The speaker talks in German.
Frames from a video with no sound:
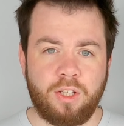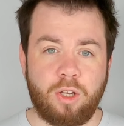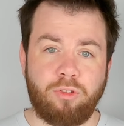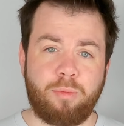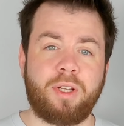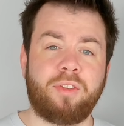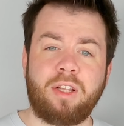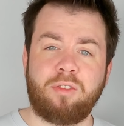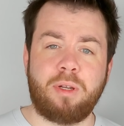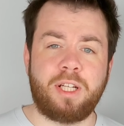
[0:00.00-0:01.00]
Ja, und wenn man das
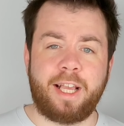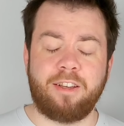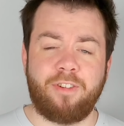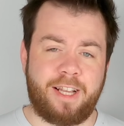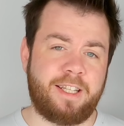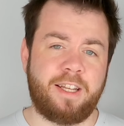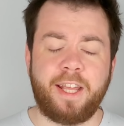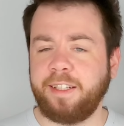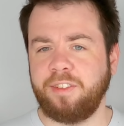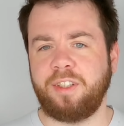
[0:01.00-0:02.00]
Ganze mal eine Ecke
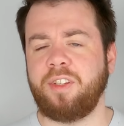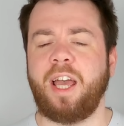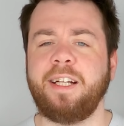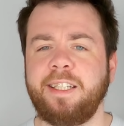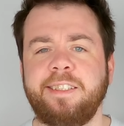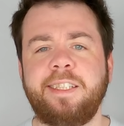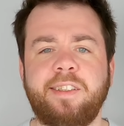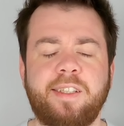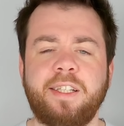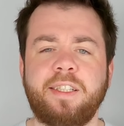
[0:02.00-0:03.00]
weiterdenkt, ist das eigentlich
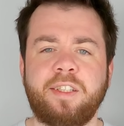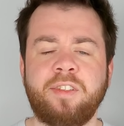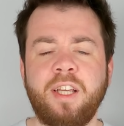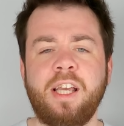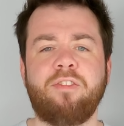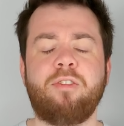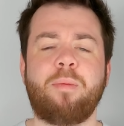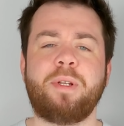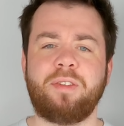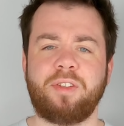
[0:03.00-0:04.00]
nichts anderes, wie
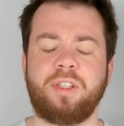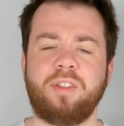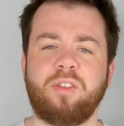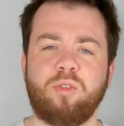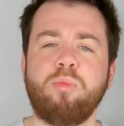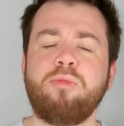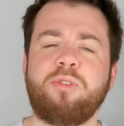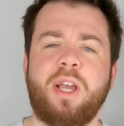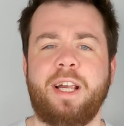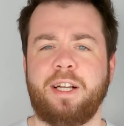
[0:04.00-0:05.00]
wenn man diese, diese
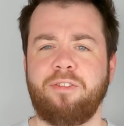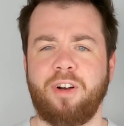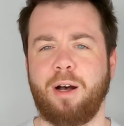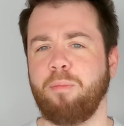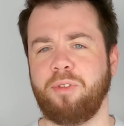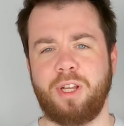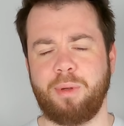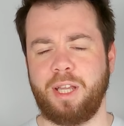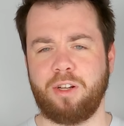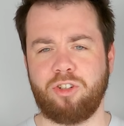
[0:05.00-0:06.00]
Sumpfkalkfarben
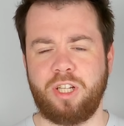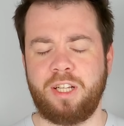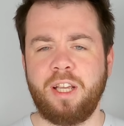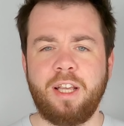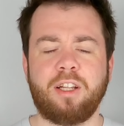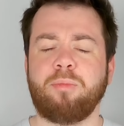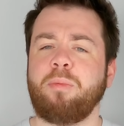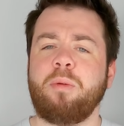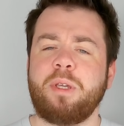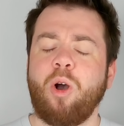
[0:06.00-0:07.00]
selber herstellt. Das macht
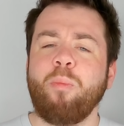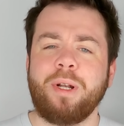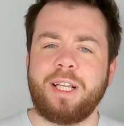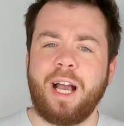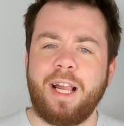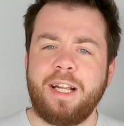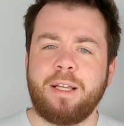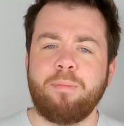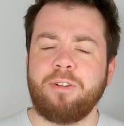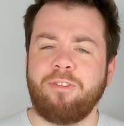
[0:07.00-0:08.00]
man nämlich auch mit
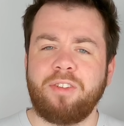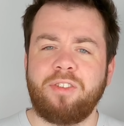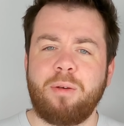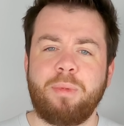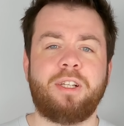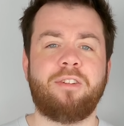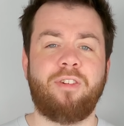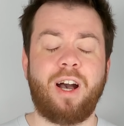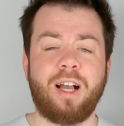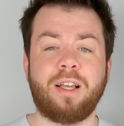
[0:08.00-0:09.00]
Kalk, mit Wasser, mit
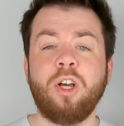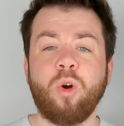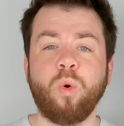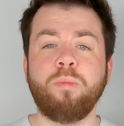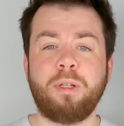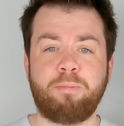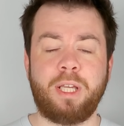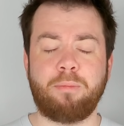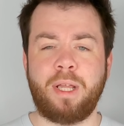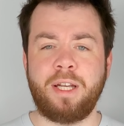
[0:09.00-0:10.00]
Quark und mit
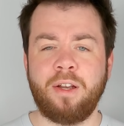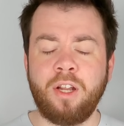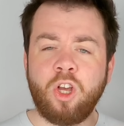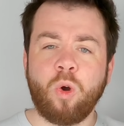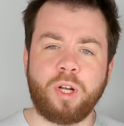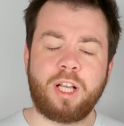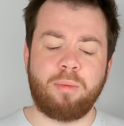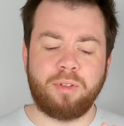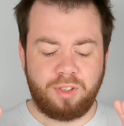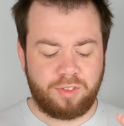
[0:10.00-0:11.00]
Pigmenten und dann kann
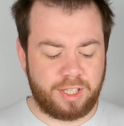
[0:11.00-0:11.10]
man sich